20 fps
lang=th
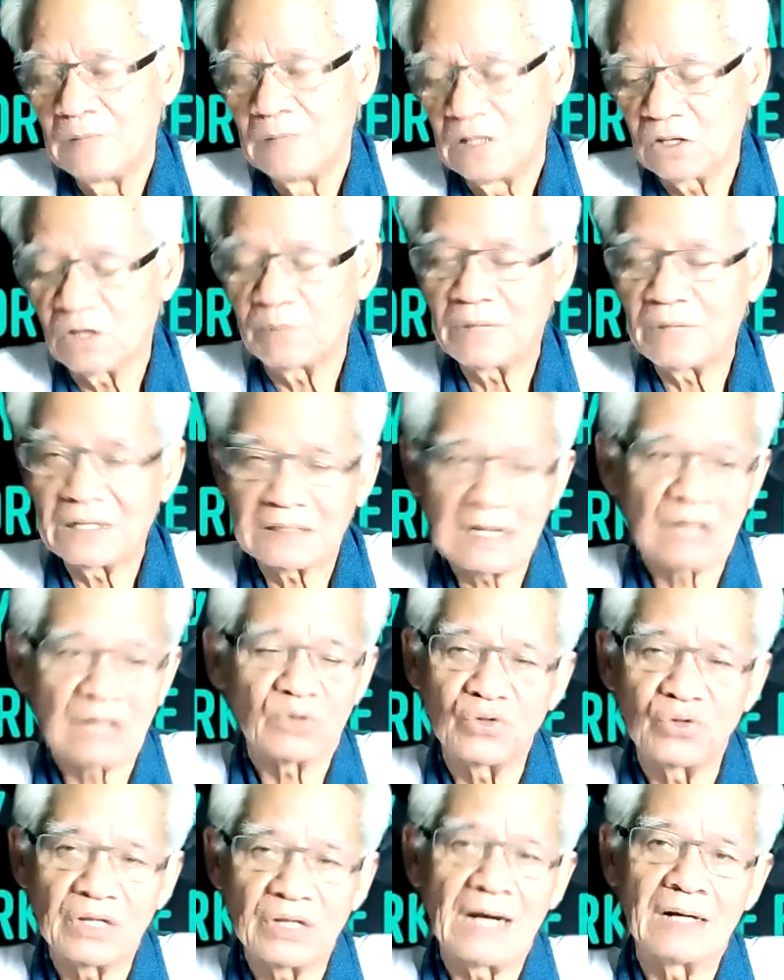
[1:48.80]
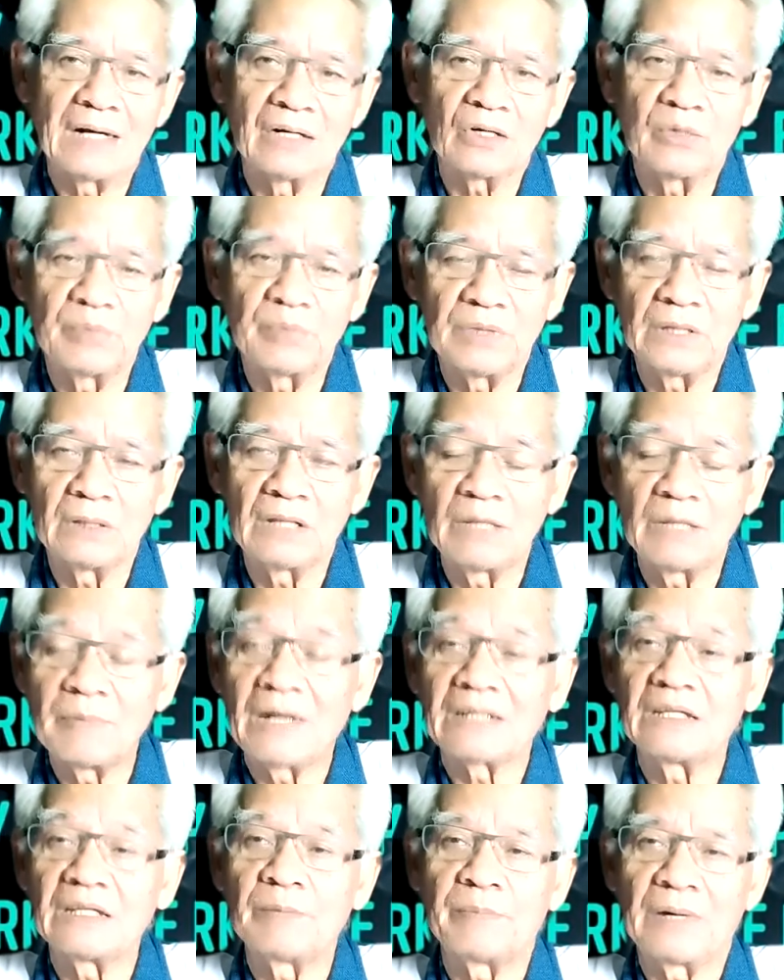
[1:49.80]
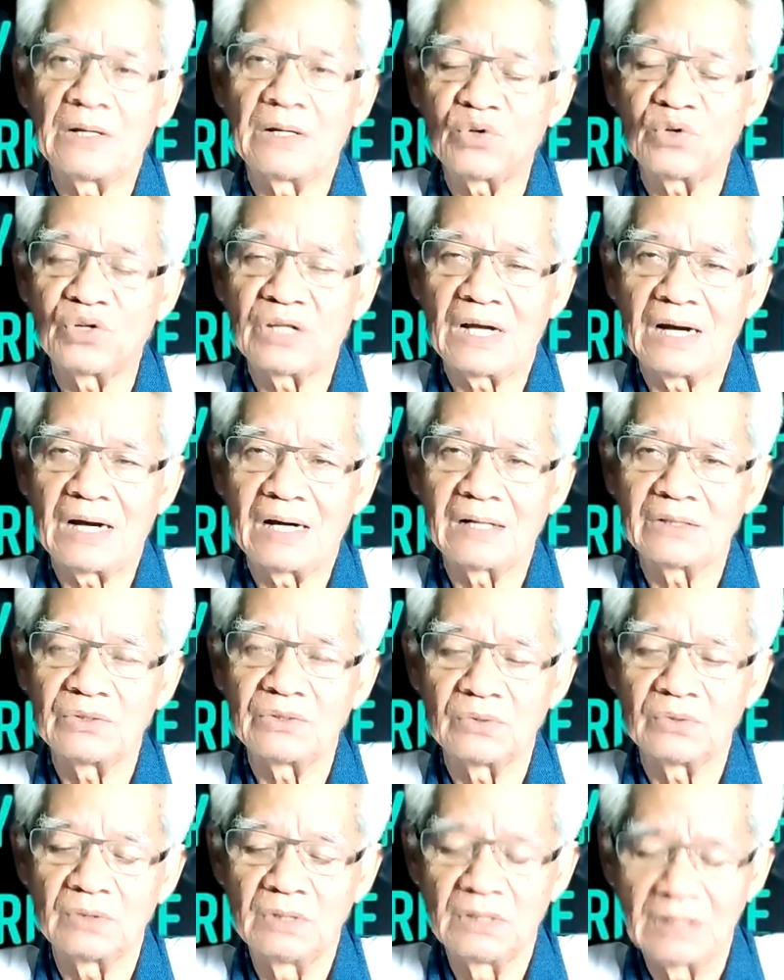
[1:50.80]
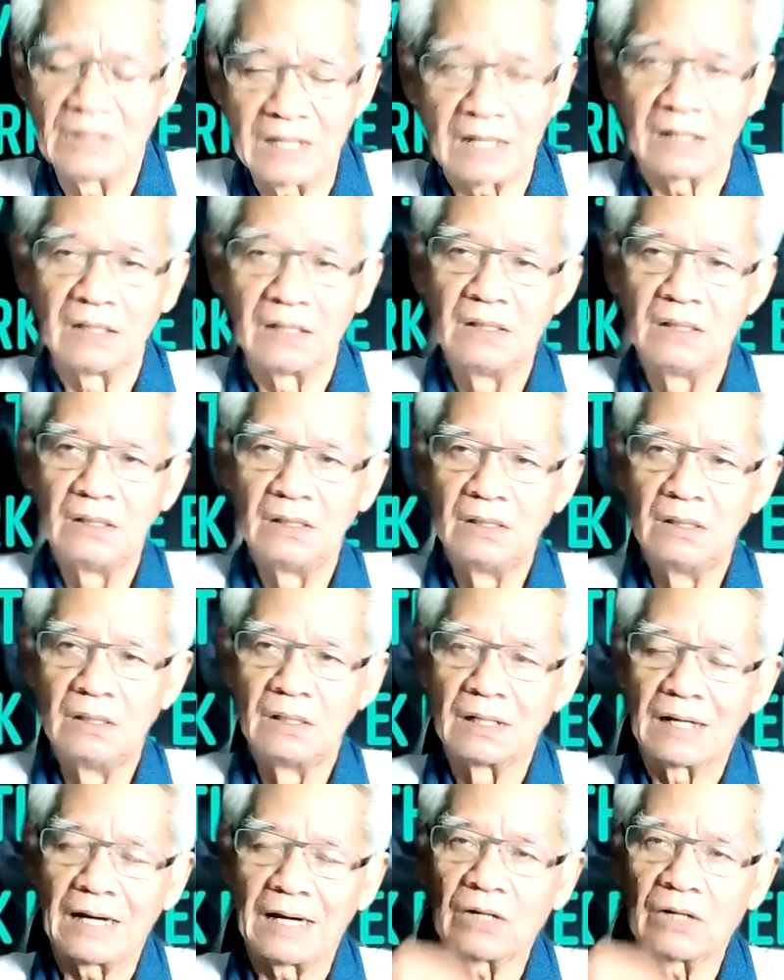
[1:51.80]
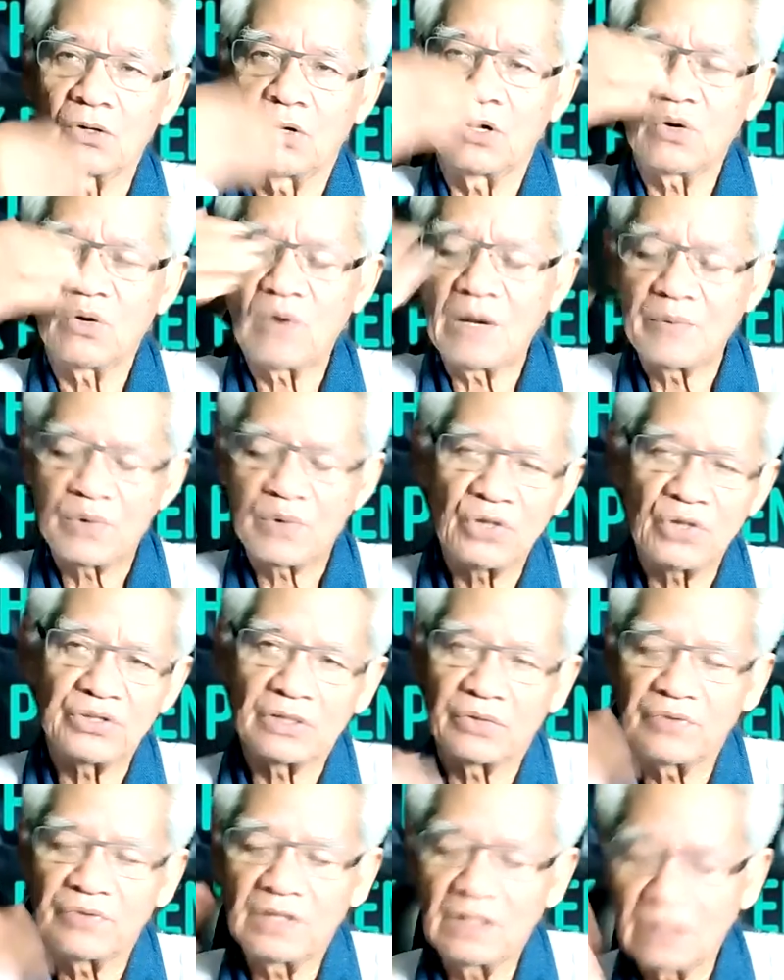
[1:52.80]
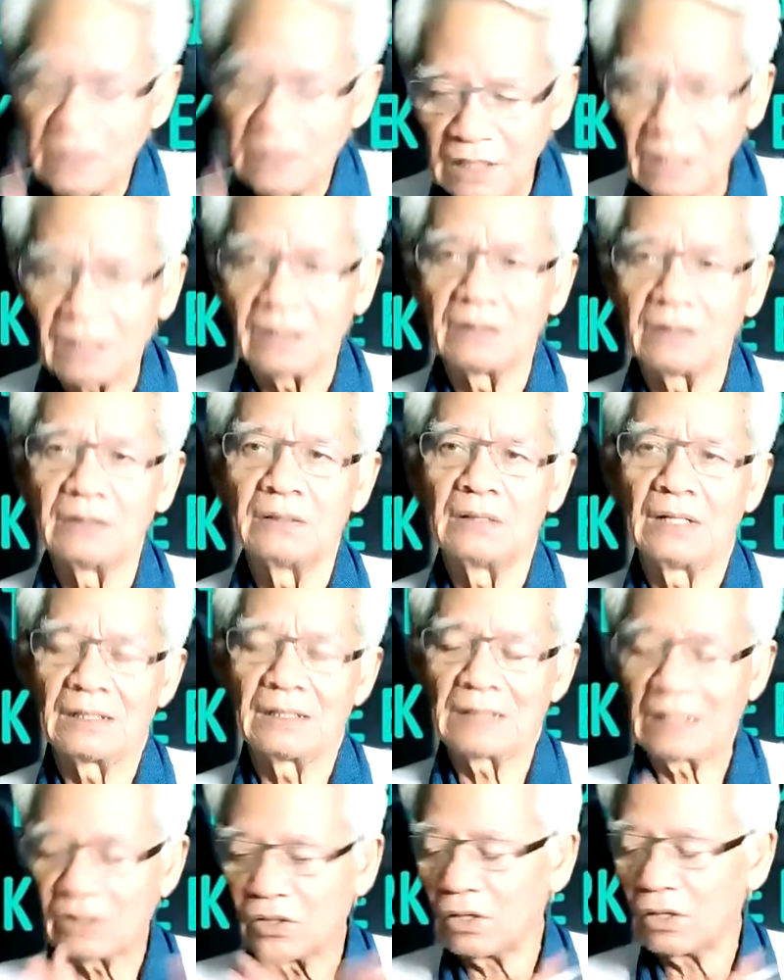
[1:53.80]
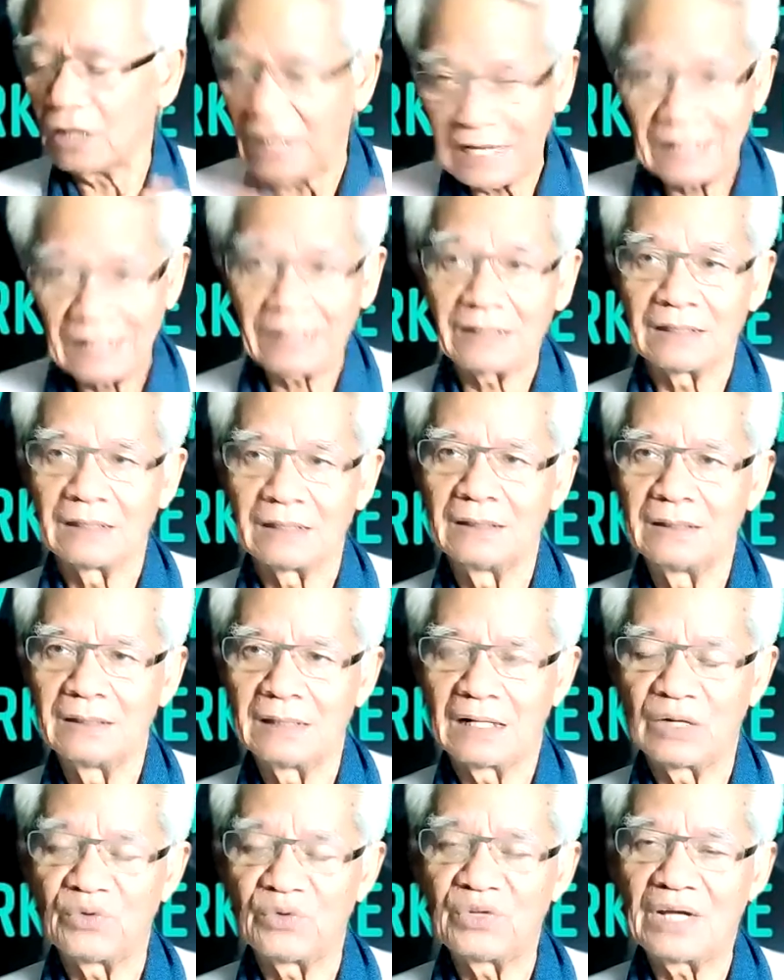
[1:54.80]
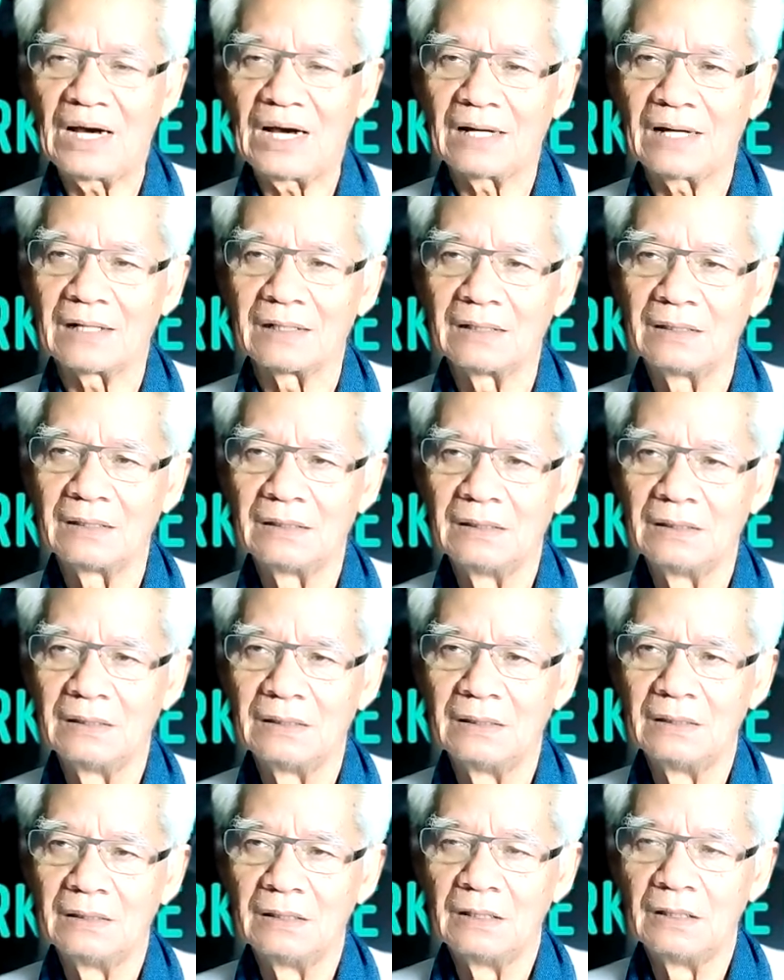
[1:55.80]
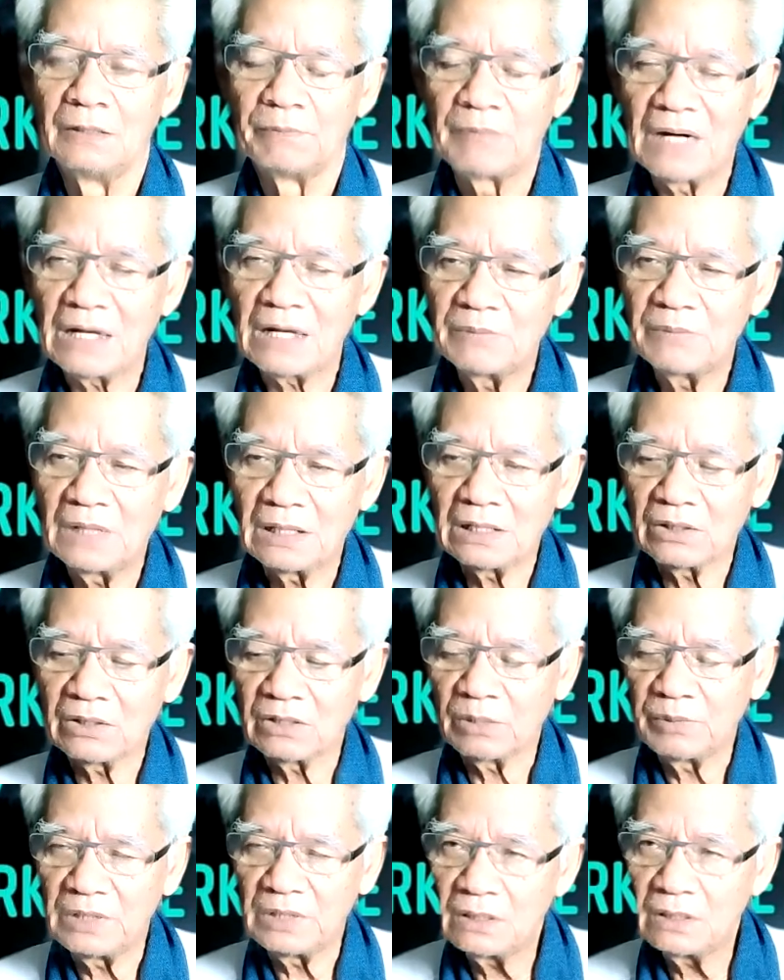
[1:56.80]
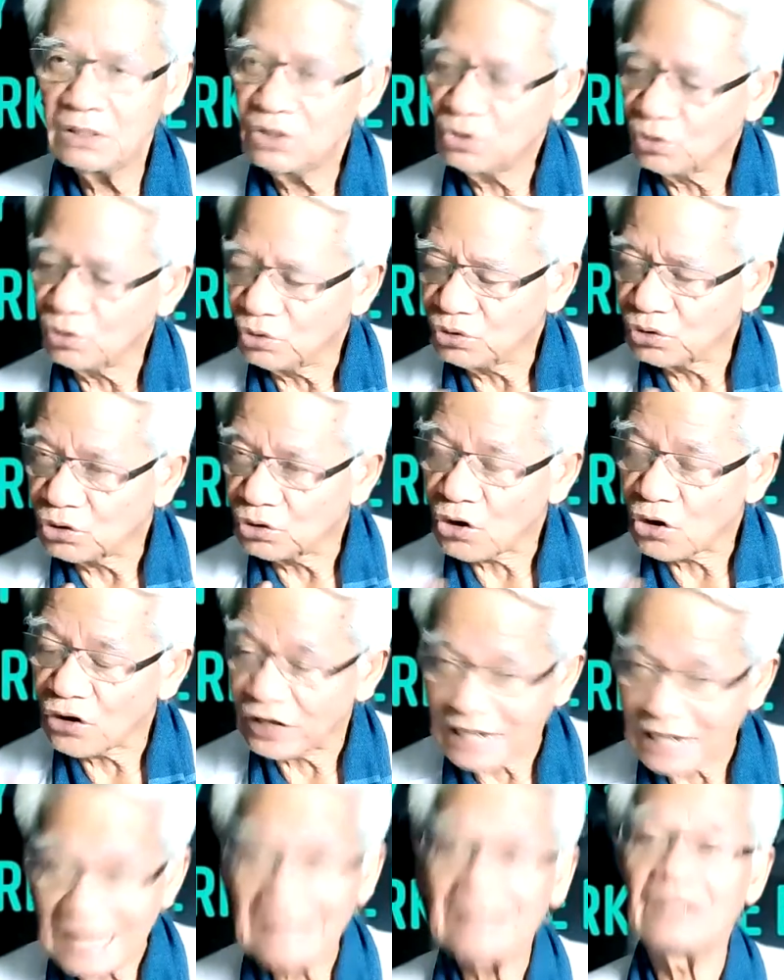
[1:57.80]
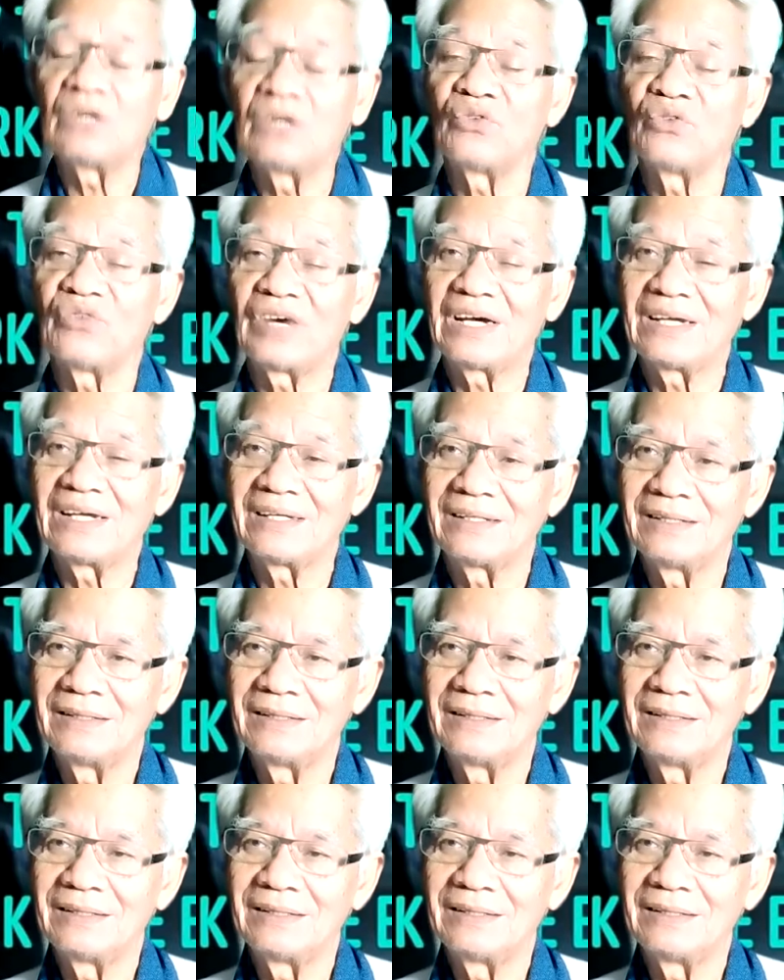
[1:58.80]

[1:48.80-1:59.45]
แล้วก็มาจากต้นทางแล้วก็มีที่มาที่ไปต้นทาง เนี่ยการขอความอนุเคราะห์จากที่อย่างเงี้ยและท่านก็ให้อนุญาต บ้านเมืองเรายังมียืดหยุ่นอยู่หน่อยนะ ให้ดูไว้